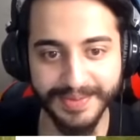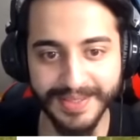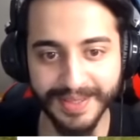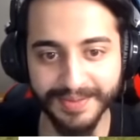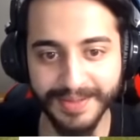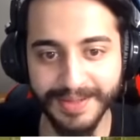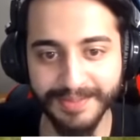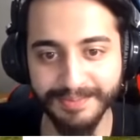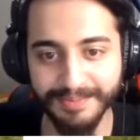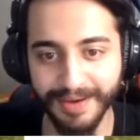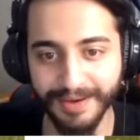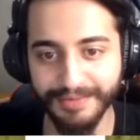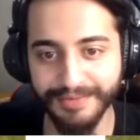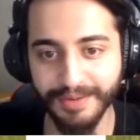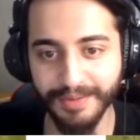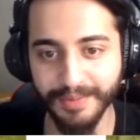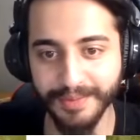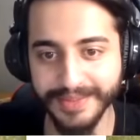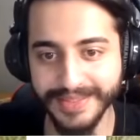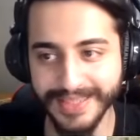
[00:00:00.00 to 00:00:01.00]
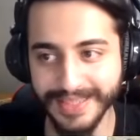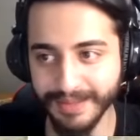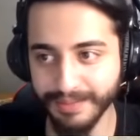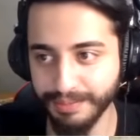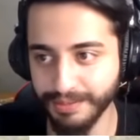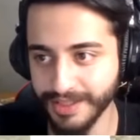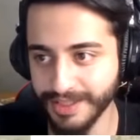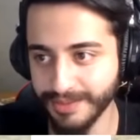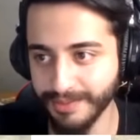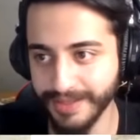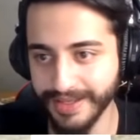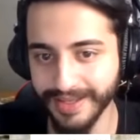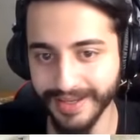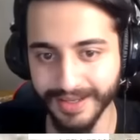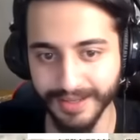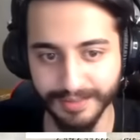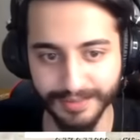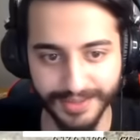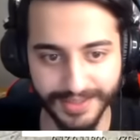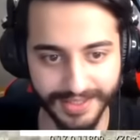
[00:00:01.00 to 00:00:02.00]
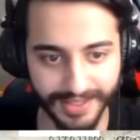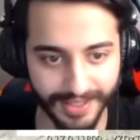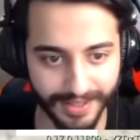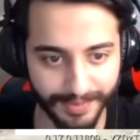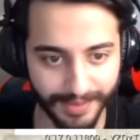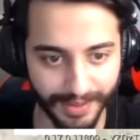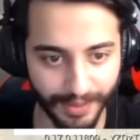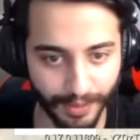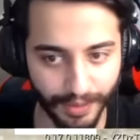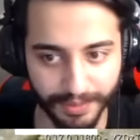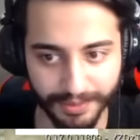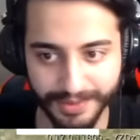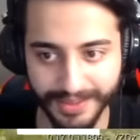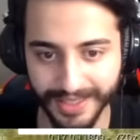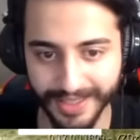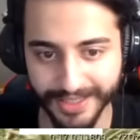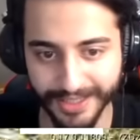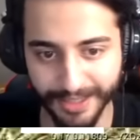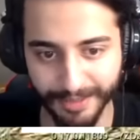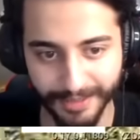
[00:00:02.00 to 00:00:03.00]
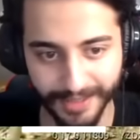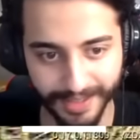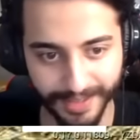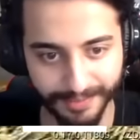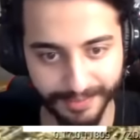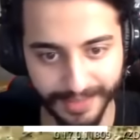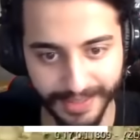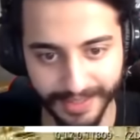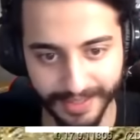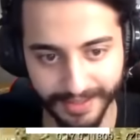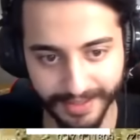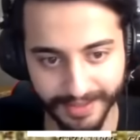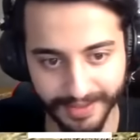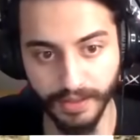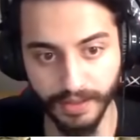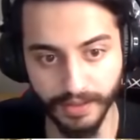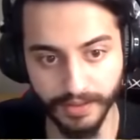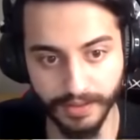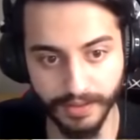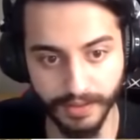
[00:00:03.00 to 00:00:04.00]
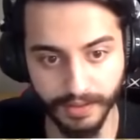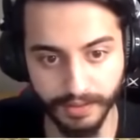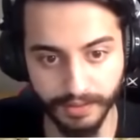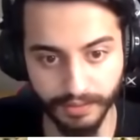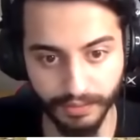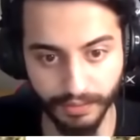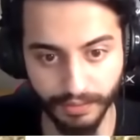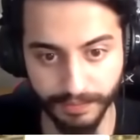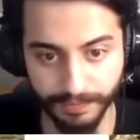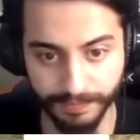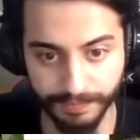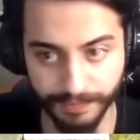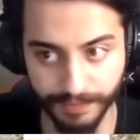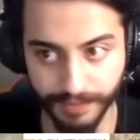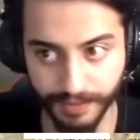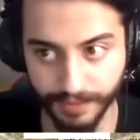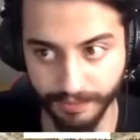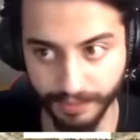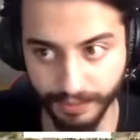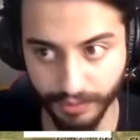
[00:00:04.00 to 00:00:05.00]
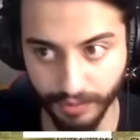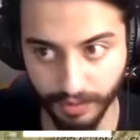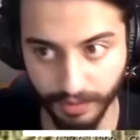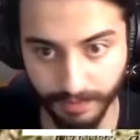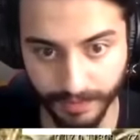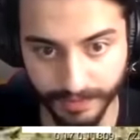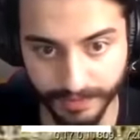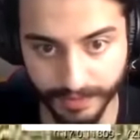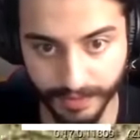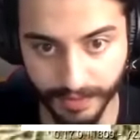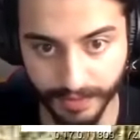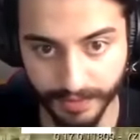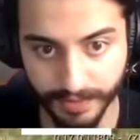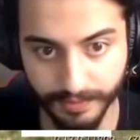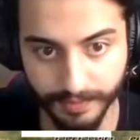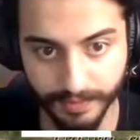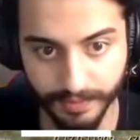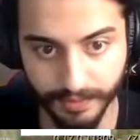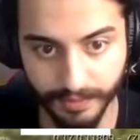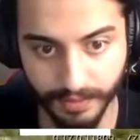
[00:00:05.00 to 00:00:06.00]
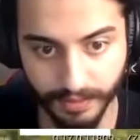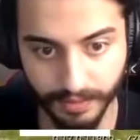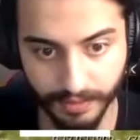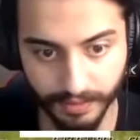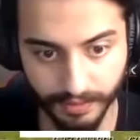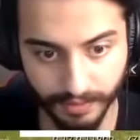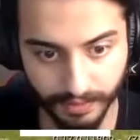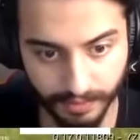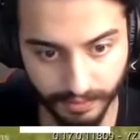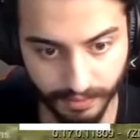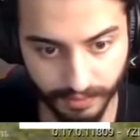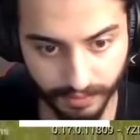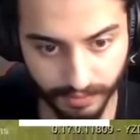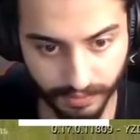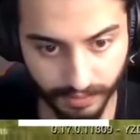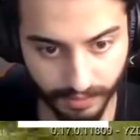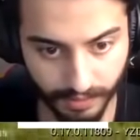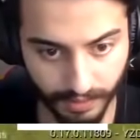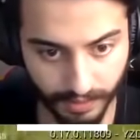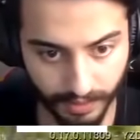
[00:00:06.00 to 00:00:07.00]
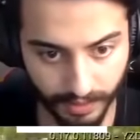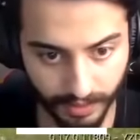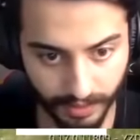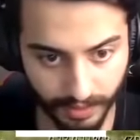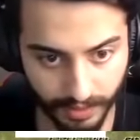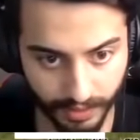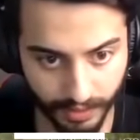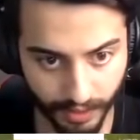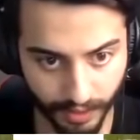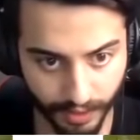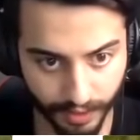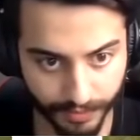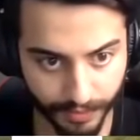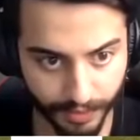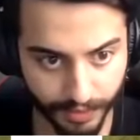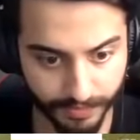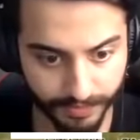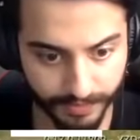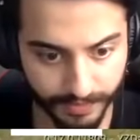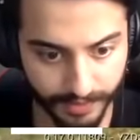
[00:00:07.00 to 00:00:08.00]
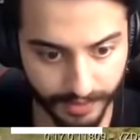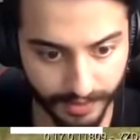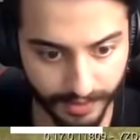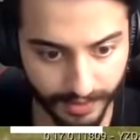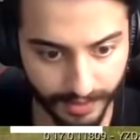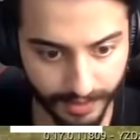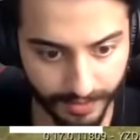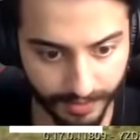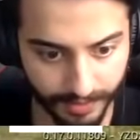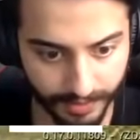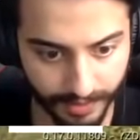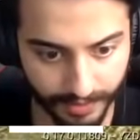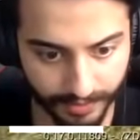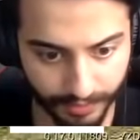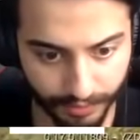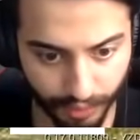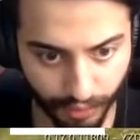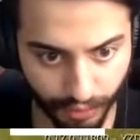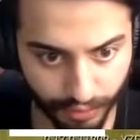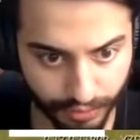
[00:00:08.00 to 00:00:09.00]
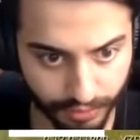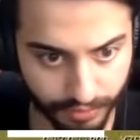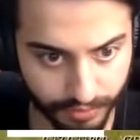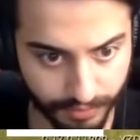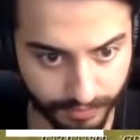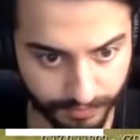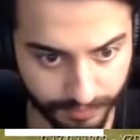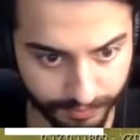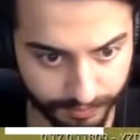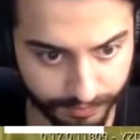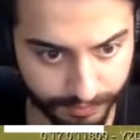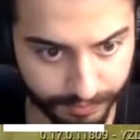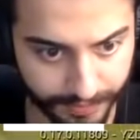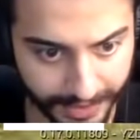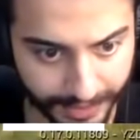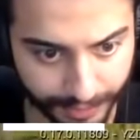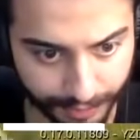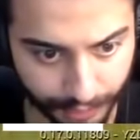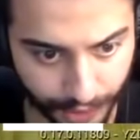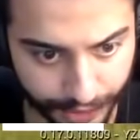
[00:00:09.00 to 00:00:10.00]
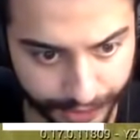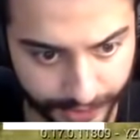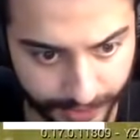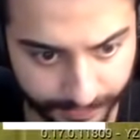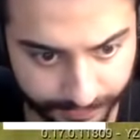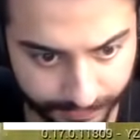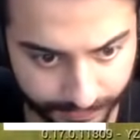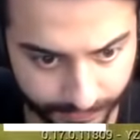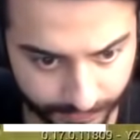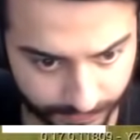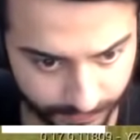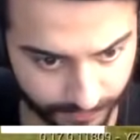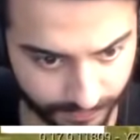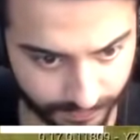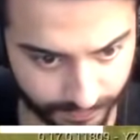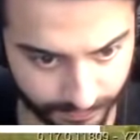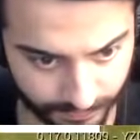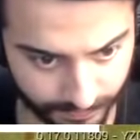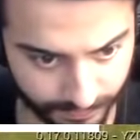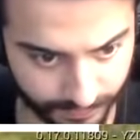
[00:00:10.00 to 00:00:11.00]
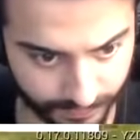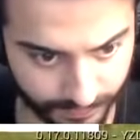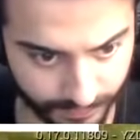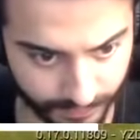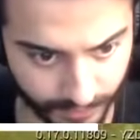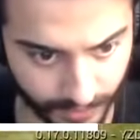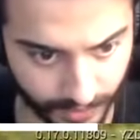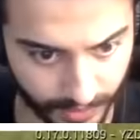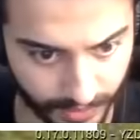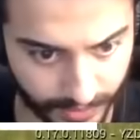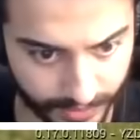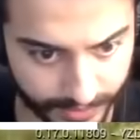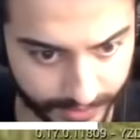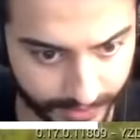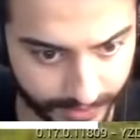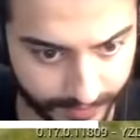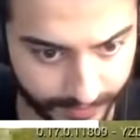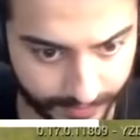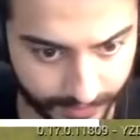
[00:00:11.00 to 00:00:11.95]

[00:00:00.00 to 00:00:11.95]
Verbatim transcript: bir takım mafya babası gibi peşime takılmıştı ya arabayla. Öyle bir şey yaşamayalım bile. Arkalarını dönüp olamazlar değil mi? Aa gördüm gördüm. Allah lan Toros mecbur ezeceğim. Arkada